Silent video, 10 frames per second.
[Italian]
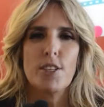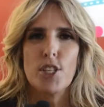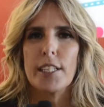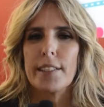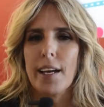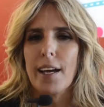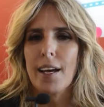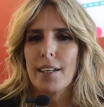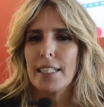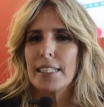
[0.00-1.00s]

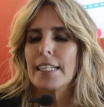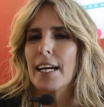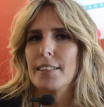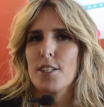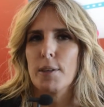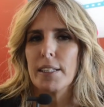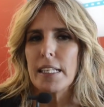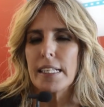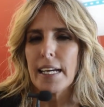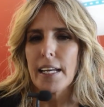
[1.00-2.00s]
scelta dedicata, insomma, di
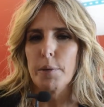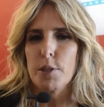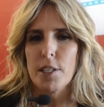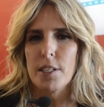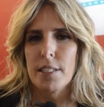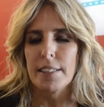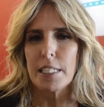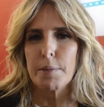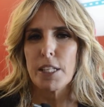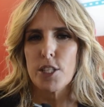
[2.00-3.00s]
dedicare questa 60
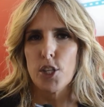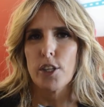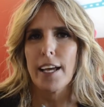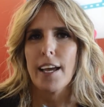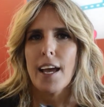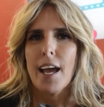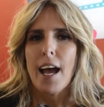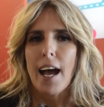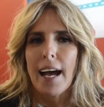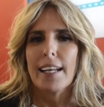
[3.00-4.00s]
edizione
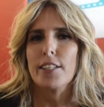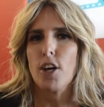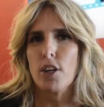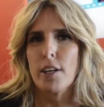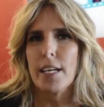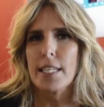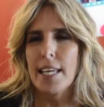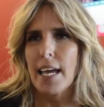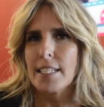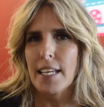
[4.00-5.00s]
alle donne,
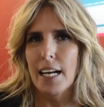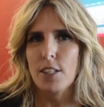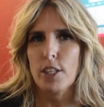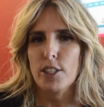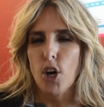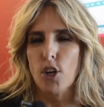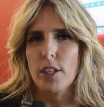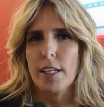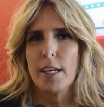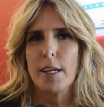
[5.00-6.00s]
sei saranno le
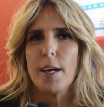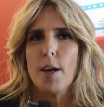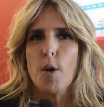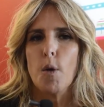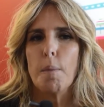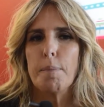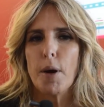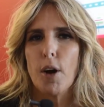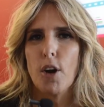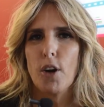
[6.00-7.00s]
donne un
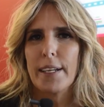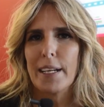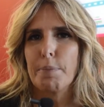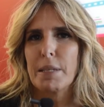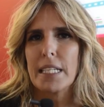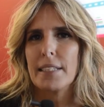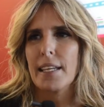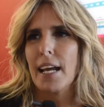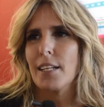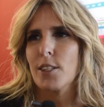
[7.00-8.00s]
po' che
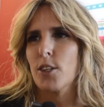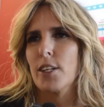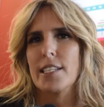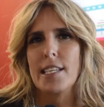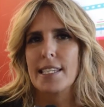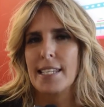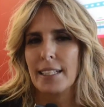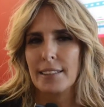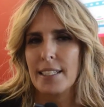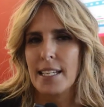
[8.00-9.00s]
rappresenteranno
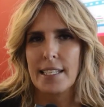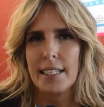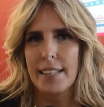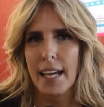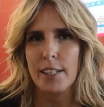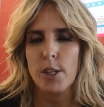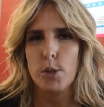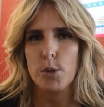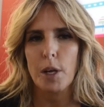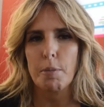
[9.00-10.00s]
60, i 60 anni,
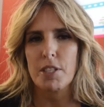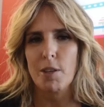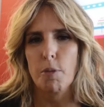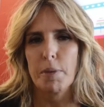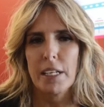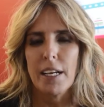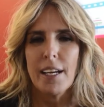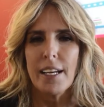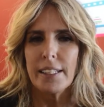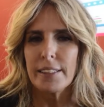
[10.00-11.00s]
ognuna per, diciamo, per
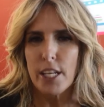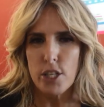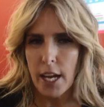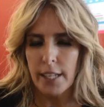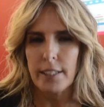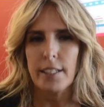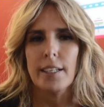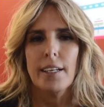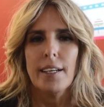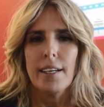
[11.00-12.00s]
10 anni.
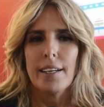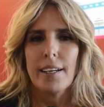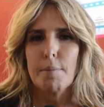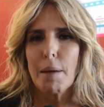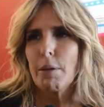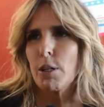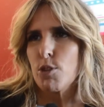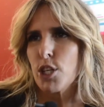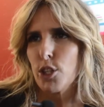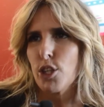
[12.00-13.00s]
Eh, abbiamo
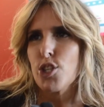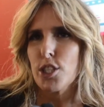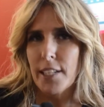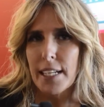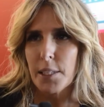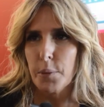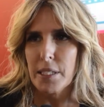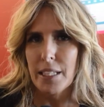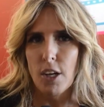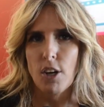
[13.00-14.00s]
annunciato oggi tre di
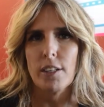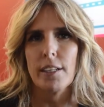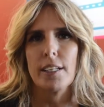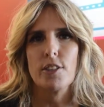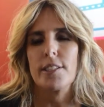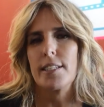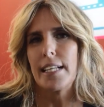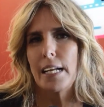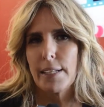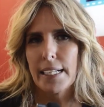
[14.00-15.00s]
queste donne, c'è
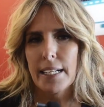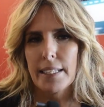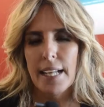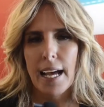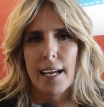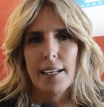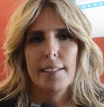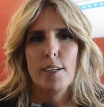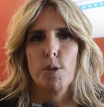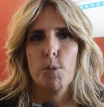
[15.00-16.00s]
Claudia Cardinale
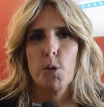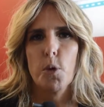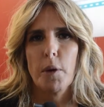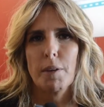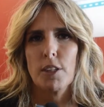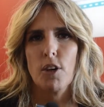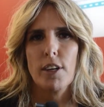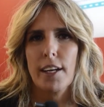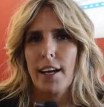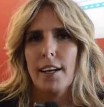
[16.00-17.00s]
che comunque è una
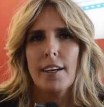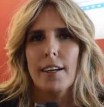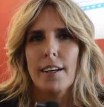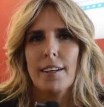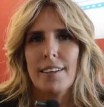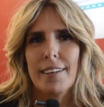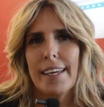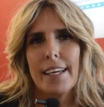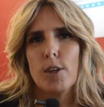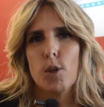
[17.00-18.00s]
donna eh,
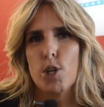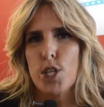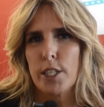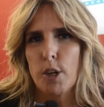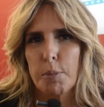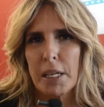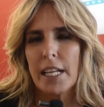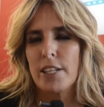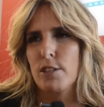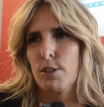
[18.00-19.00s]
che conosce Taormina,
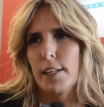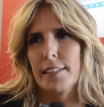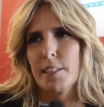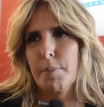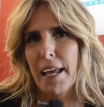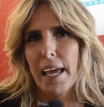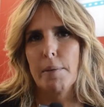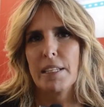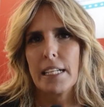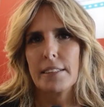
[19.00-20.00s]
ha ricevuto tanti
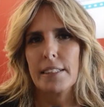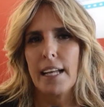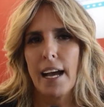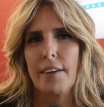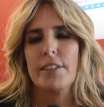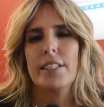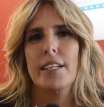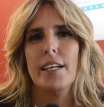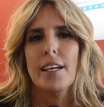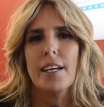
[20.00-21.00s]
premi, tanti
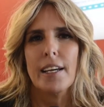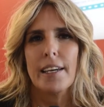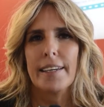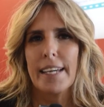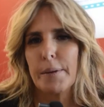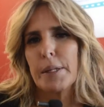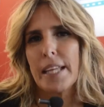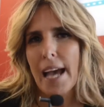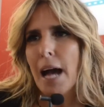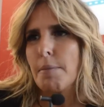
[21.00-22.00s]
David e che
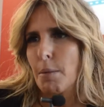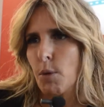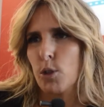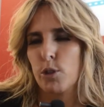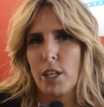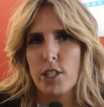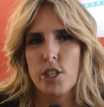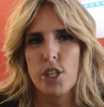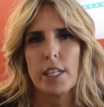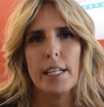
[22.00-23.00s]
quindi ama molto la
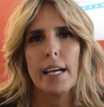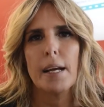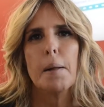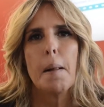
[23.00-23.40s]
Sicilia